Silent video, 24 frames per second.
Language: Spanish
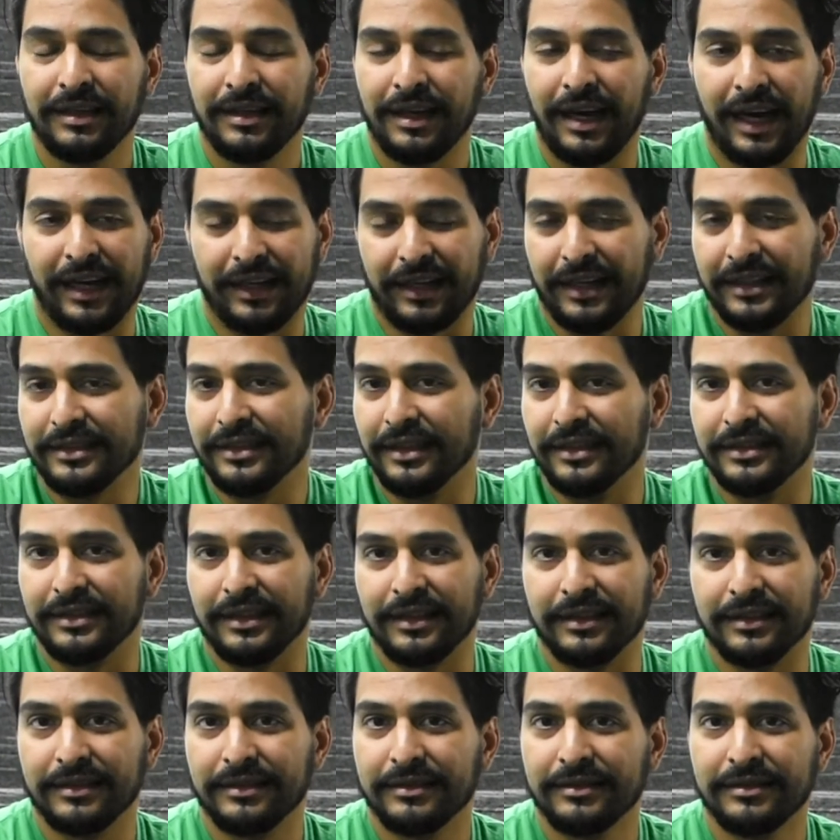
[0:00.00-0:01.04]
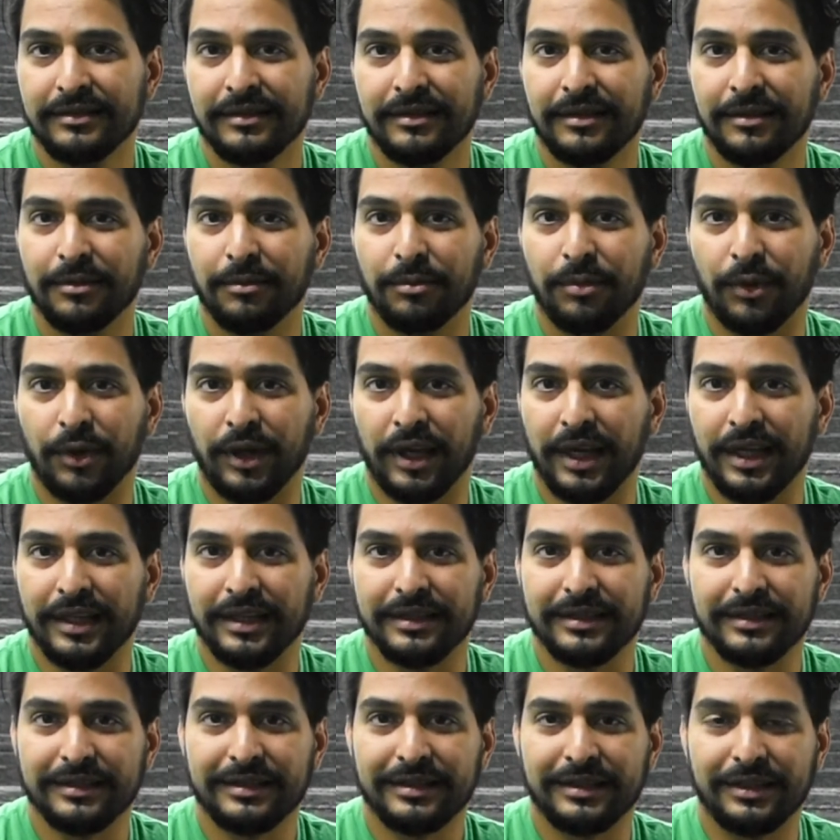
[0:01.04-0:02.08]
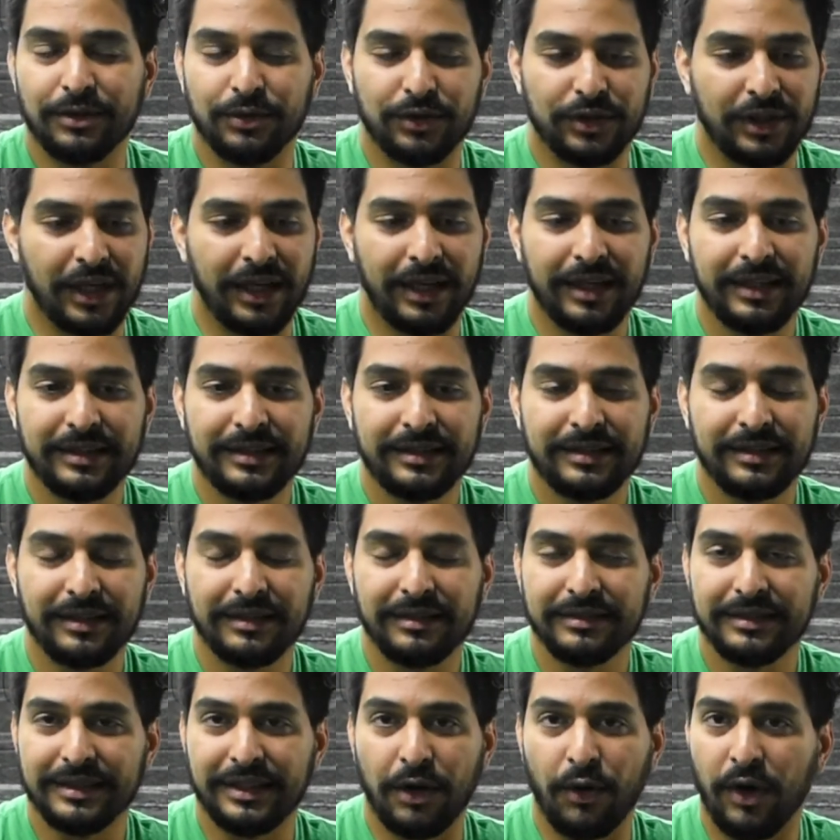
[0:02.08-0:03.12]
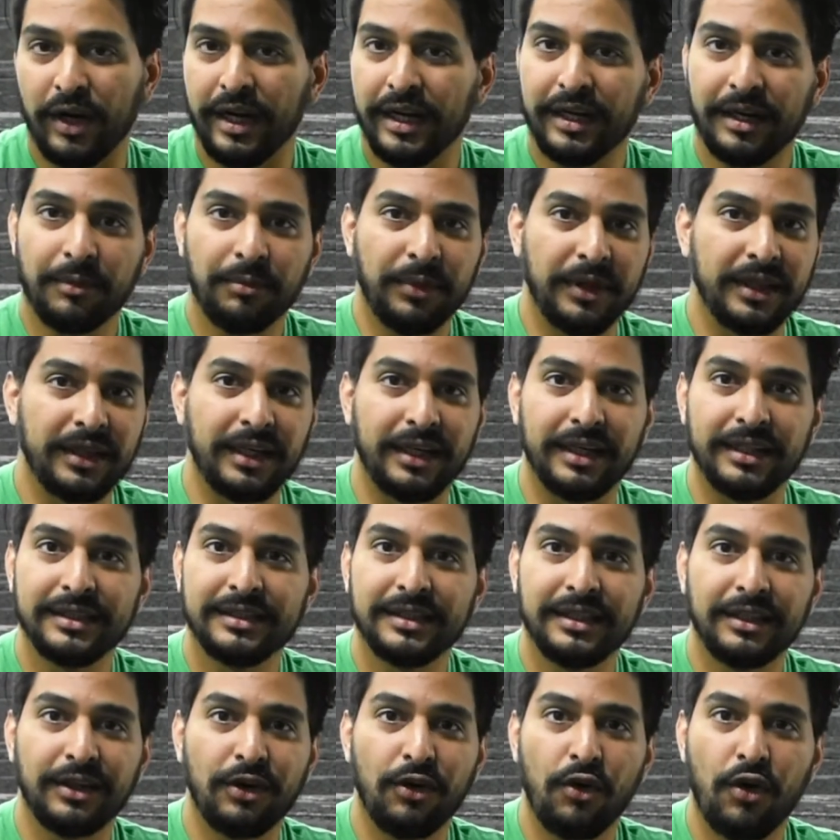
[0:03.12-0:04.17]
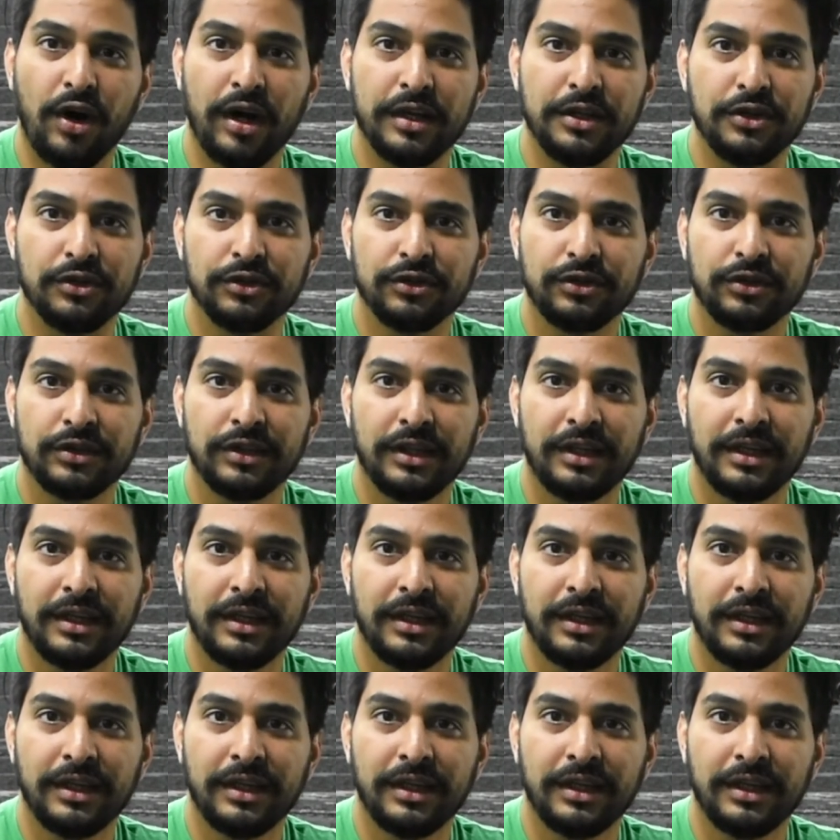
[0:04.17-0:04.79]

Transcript: arriesguense, porque si ustedes se van a arrepentir en cinco años